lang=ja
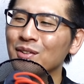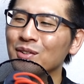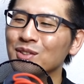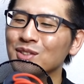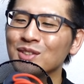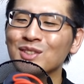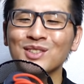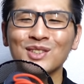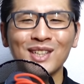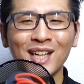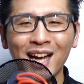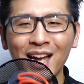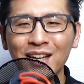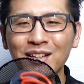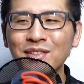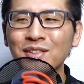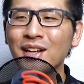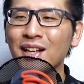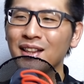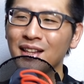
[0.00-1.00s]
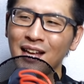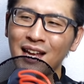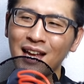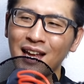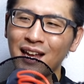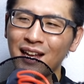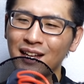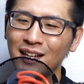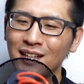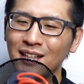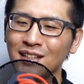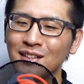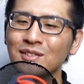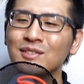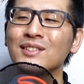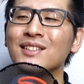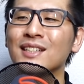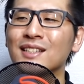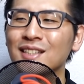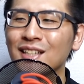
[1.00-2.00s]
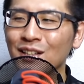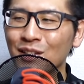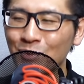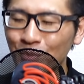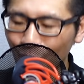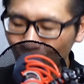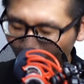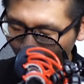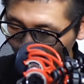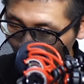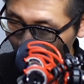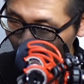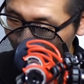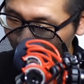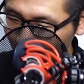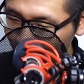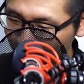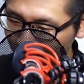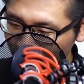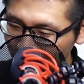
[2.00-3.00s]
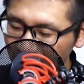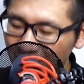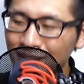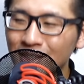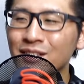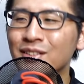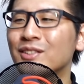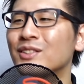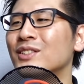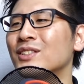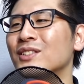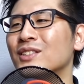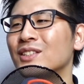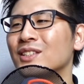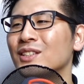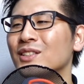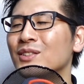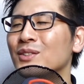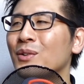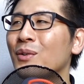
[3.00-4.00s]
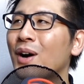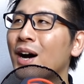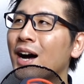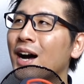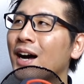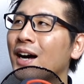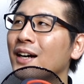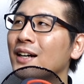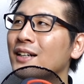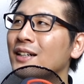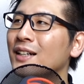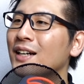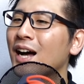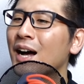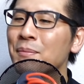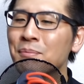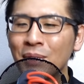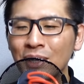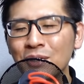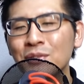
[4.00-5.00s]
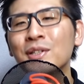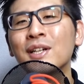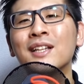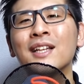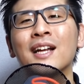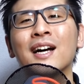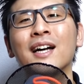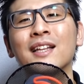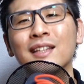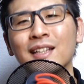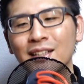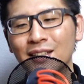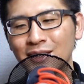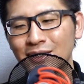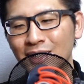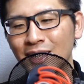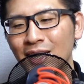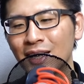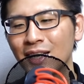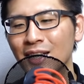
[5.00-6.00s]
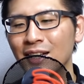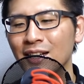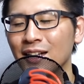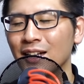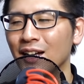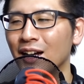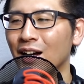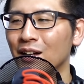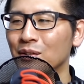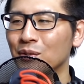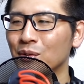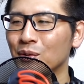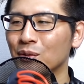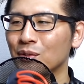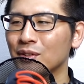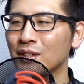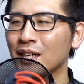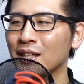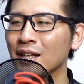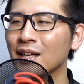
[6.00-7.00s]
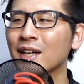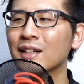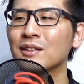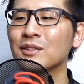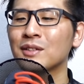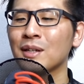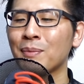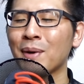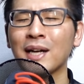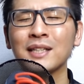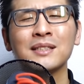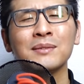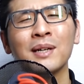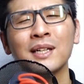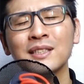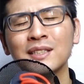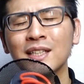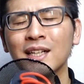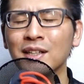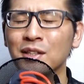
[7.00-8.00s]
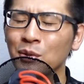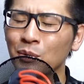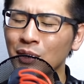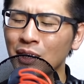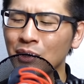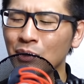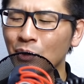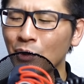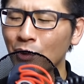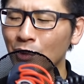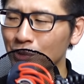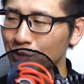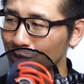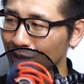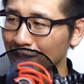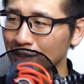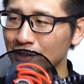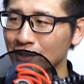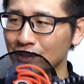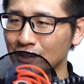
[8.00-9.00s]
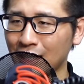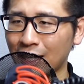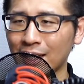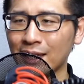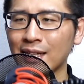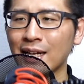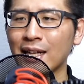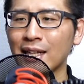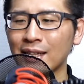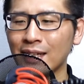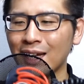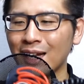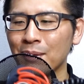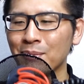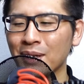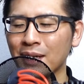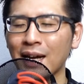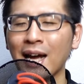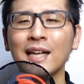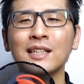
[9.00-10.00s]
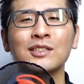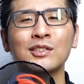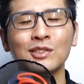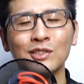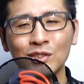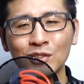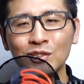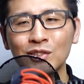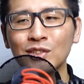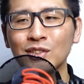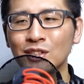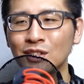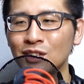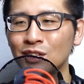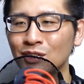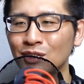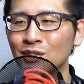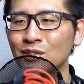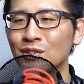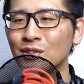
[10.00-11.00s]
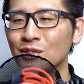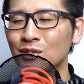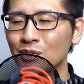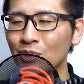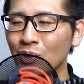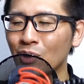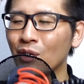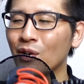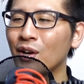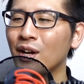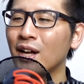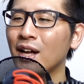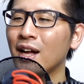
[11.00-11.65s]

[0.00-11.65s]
数回触れているんですけども、 D6 っていうのはあんまり触れてなかったんですね。なんでかっていうと、やっぱ発売時期が去年の6月だったんで、外出自粛の